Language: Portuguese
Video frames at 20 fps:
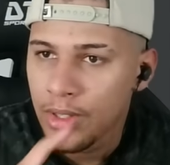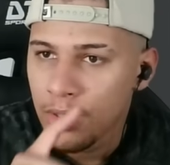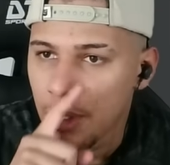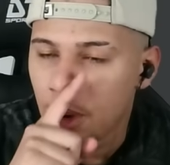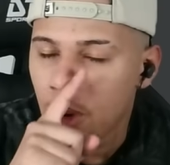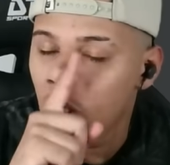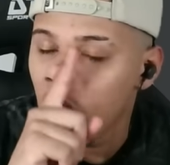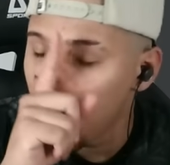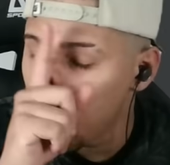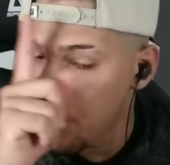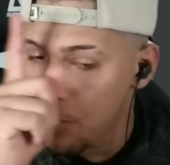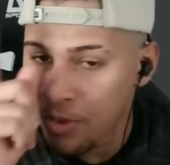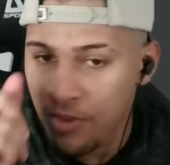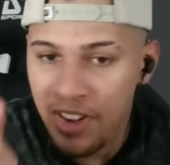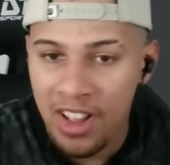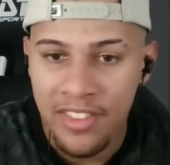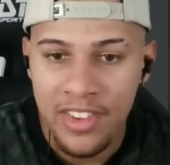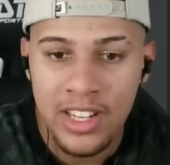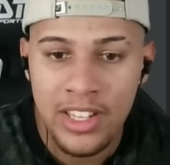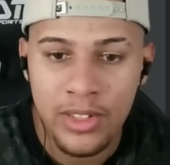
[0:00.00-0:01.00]
ou
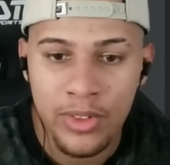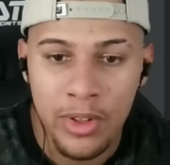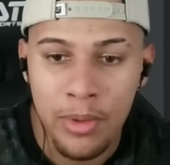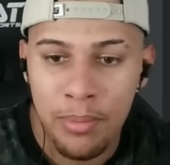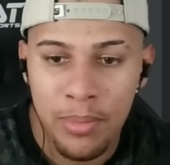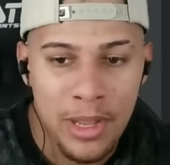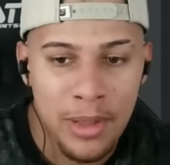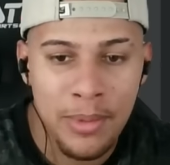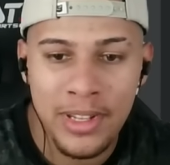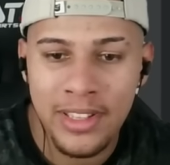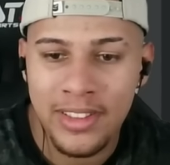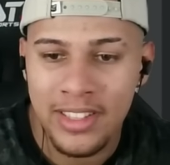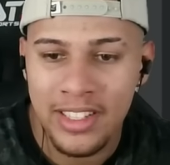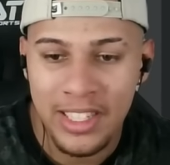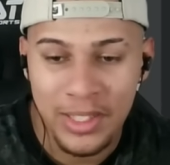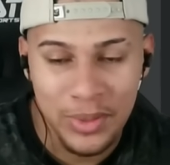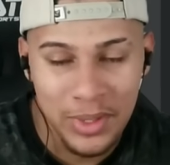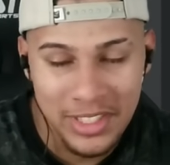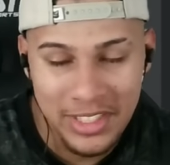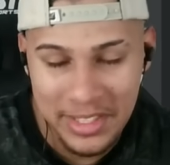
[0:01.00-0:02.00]
vai ver eles estão implementando
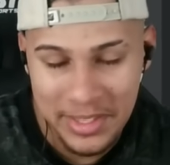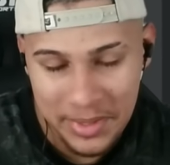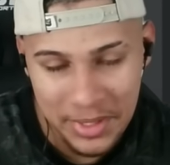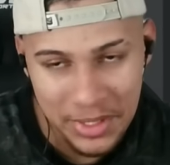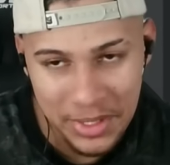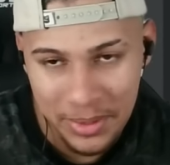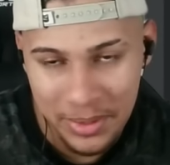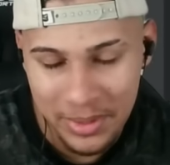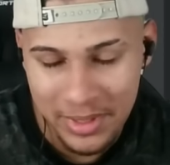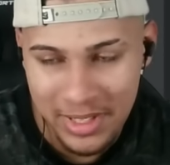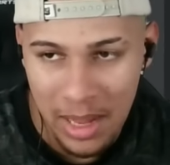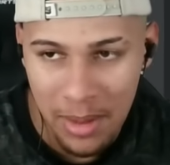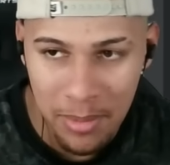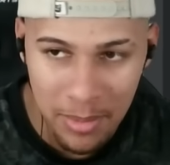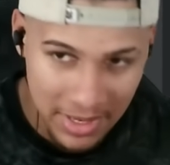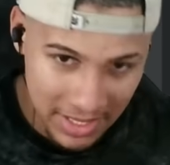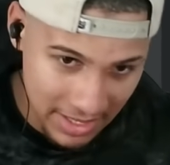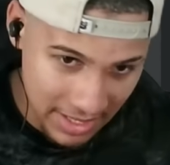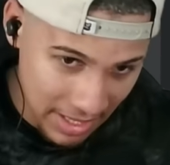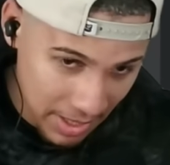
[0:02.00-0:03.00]
a atualização, a gente não sabe,
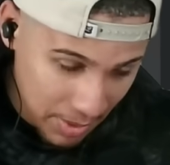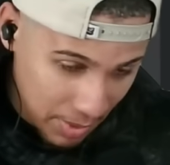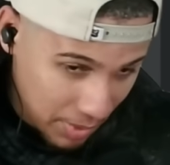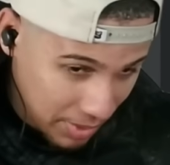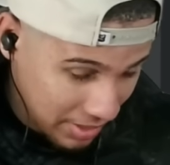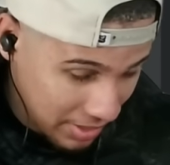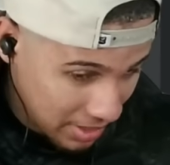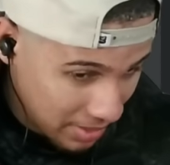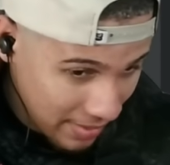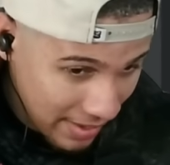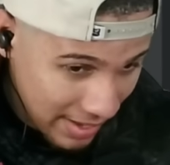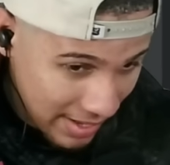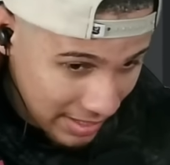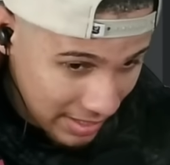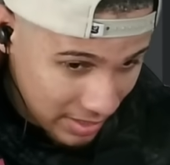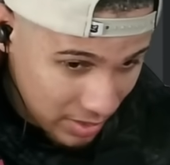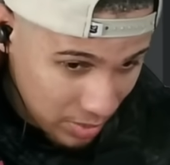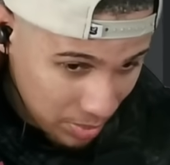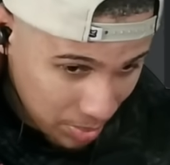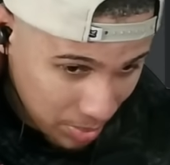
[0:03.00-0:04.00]
mas creio que não é
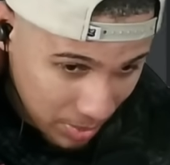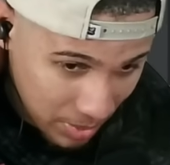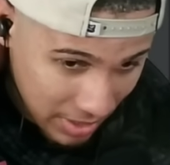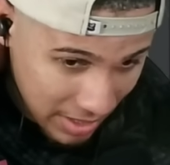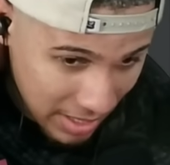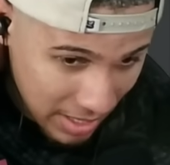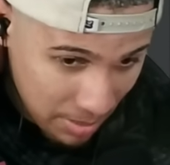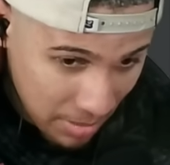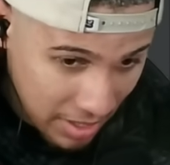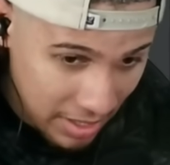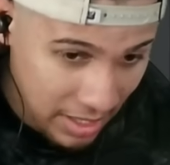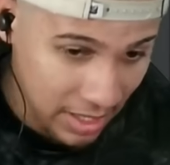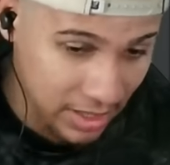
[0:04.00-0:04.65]
isso, porque, mano, eles